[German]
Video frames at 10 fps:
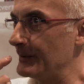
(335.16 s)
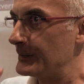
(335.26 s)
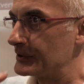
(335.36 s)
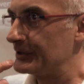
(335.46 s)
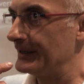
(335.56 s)

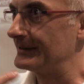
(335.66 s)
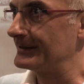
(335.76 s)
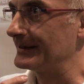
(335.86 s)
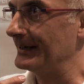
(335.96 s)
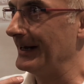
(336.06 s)
besteht
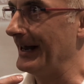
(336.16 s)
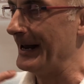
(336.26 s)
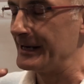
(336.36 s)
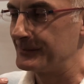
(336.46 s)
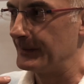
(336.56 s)

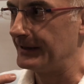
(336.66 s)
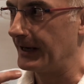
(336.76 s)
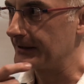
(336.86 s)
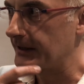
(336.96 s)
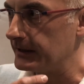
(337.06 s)
erstmal
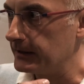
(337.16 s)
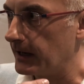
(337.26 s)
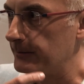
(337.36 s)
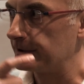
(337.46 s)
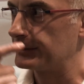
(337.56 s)
darin,
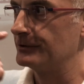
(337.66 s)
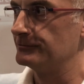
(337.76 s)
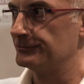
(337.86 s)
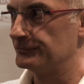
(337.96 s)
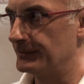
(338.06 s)
habe ich
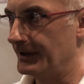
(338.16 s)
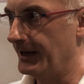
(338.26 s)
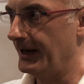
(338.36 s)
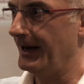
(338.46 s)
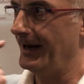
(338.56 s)

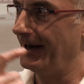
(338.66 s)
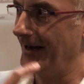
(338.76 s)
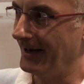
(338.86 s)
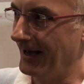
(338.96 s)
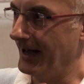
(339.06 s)

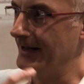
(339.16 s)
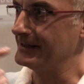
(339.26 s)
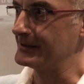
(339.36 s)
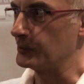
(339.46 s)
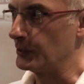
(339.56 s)

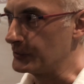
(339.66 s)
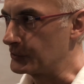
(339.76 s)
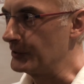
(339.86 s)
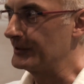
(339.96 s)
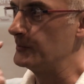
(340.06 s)
einen so,
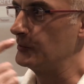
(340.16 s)
solchen